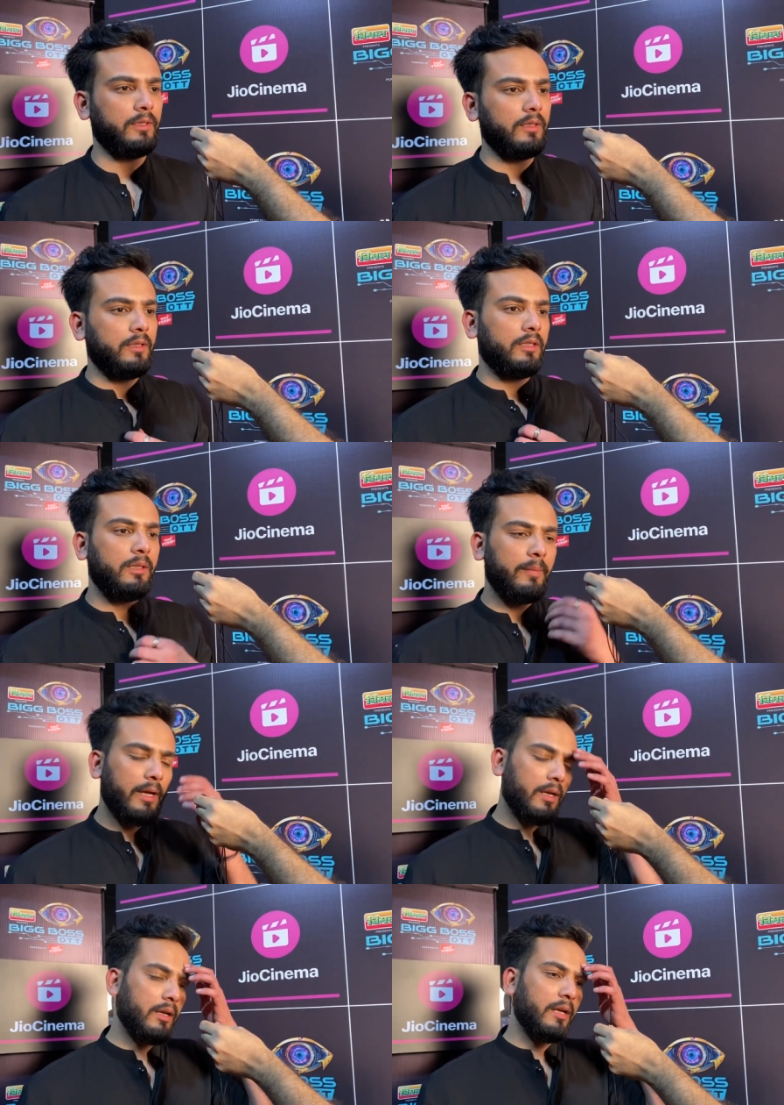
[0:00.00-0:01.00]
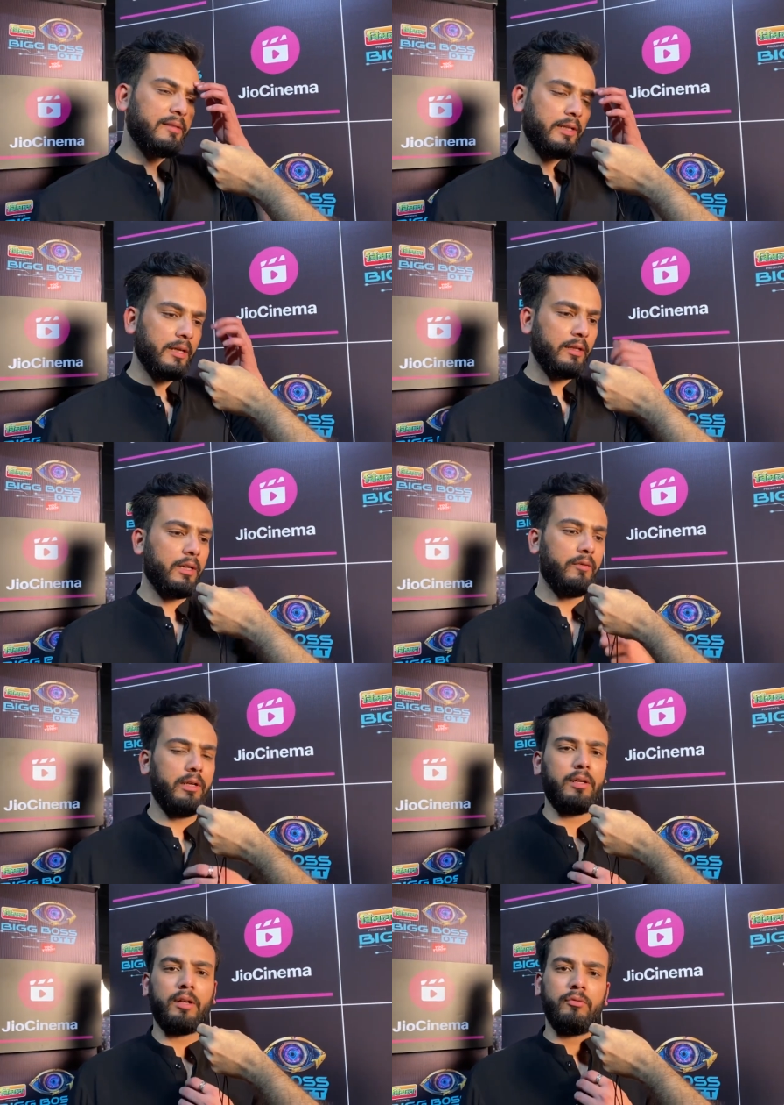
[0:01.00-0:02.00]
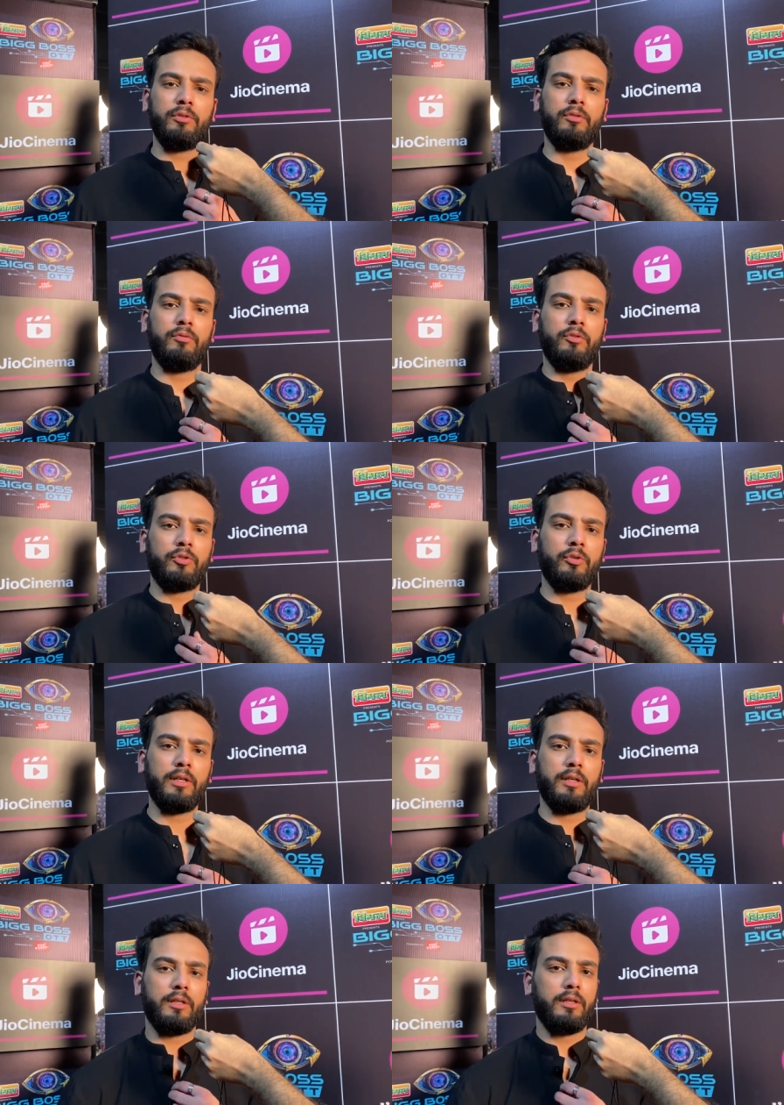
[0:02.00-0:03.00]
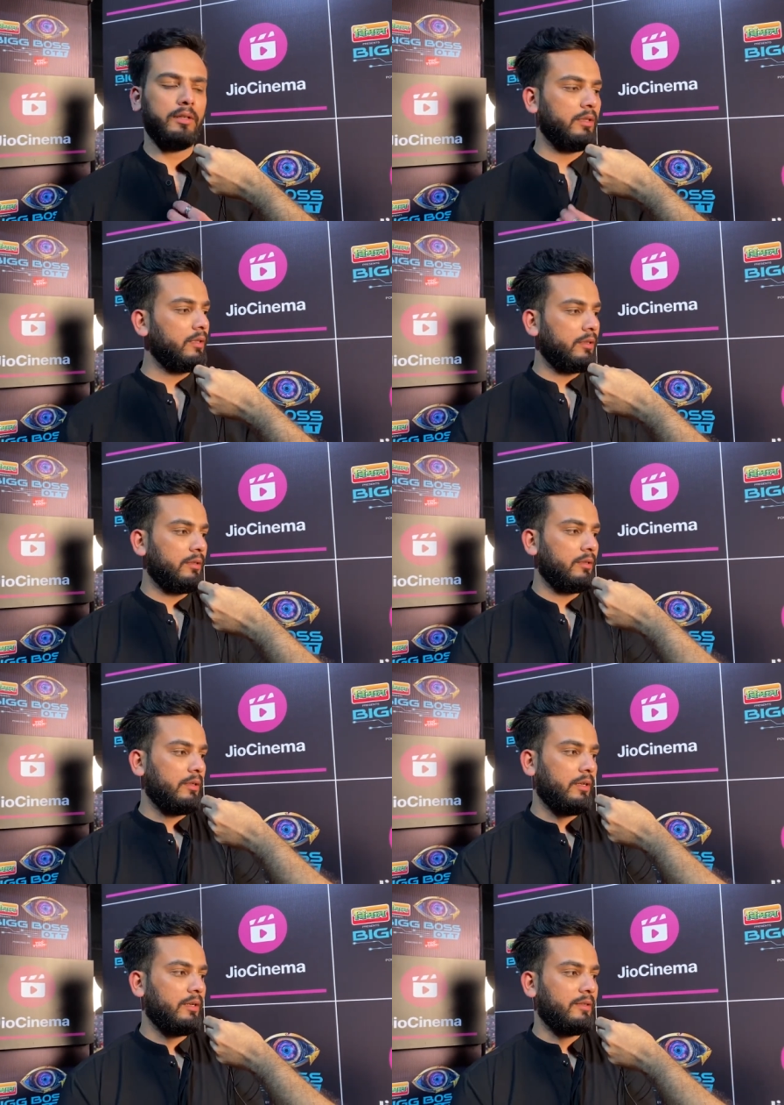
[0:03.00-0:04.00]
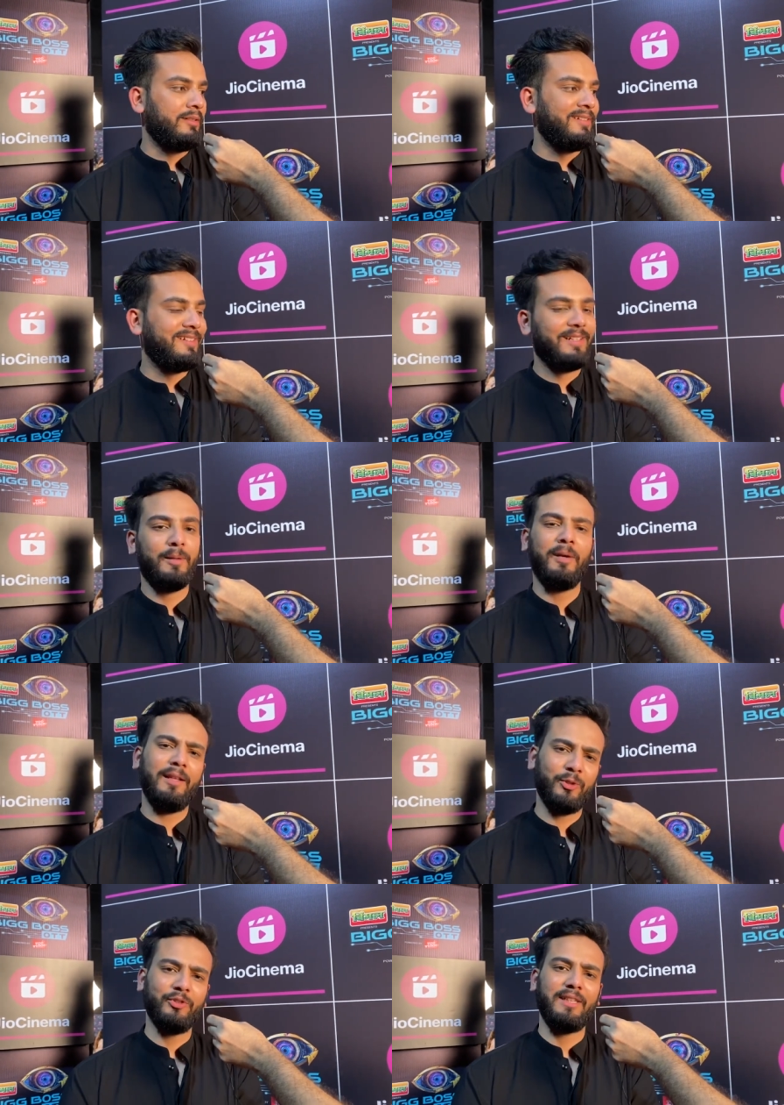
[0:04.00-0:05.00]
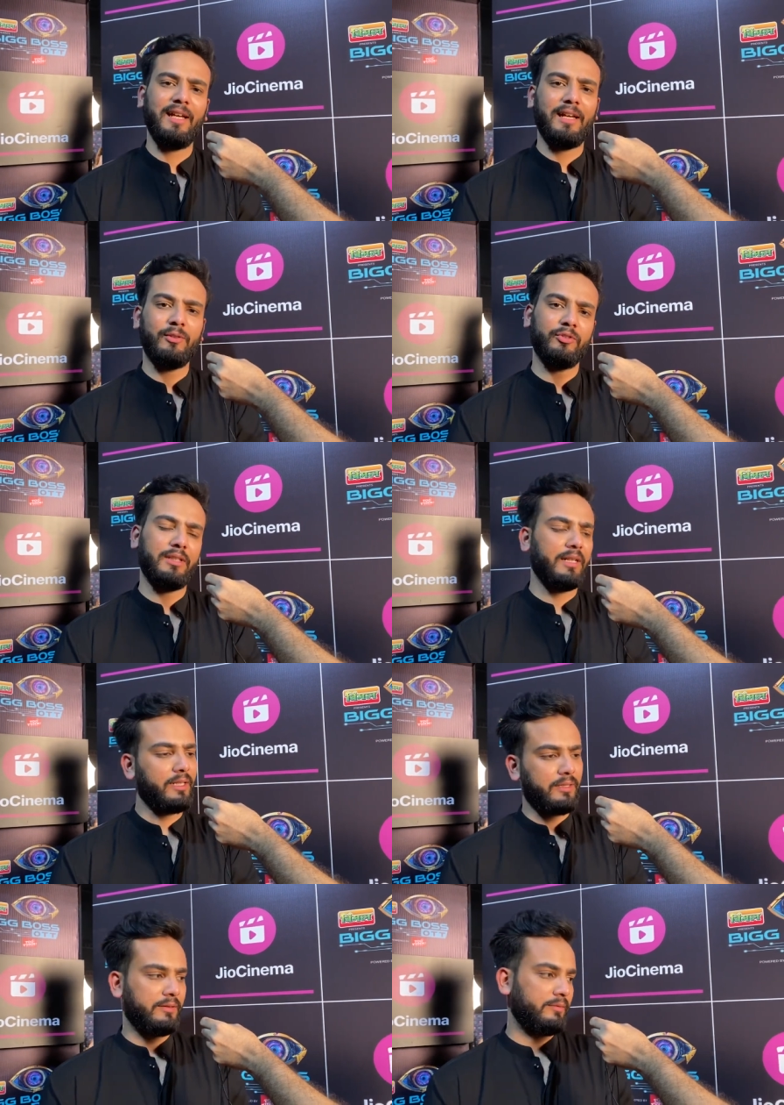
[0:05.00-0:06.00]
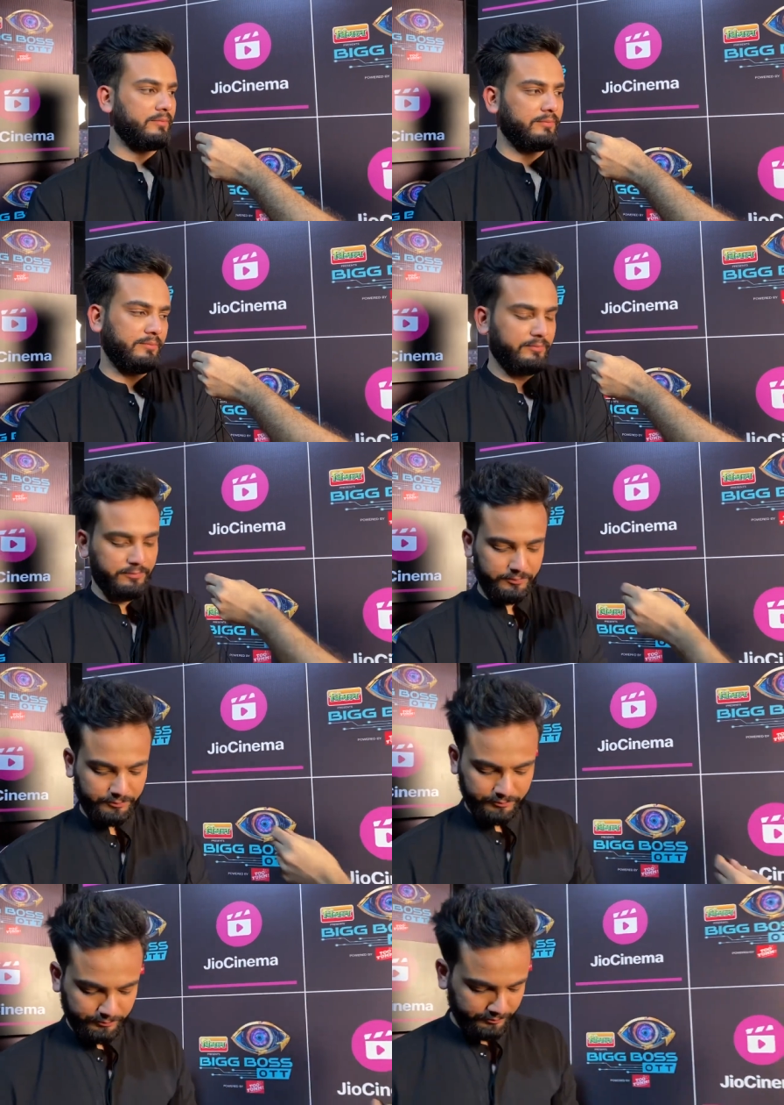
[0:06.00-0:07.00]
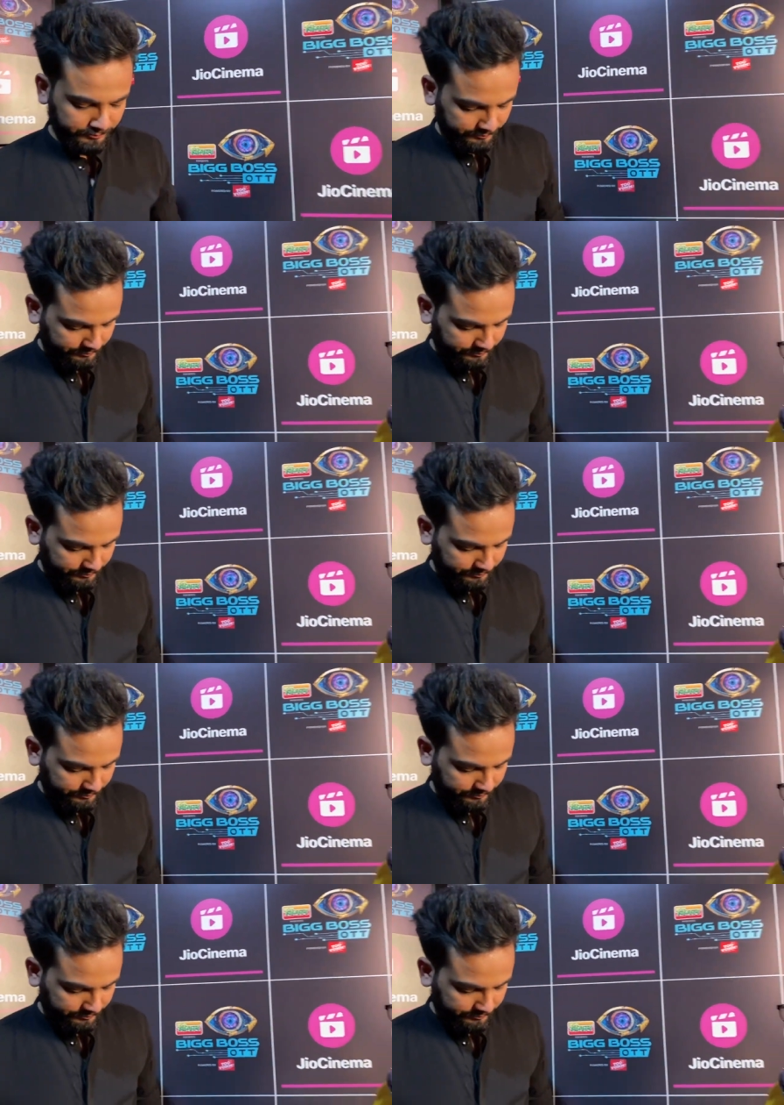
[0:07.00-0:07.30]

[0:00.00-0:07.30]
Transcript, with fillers: करेंगे नहीं मैं ऐसी टेक्निक का वेट कर रहा हूँ जो उनको छोटा कर दे है ना हम दोस्त है यार दोस्त रहेंगे ठीक है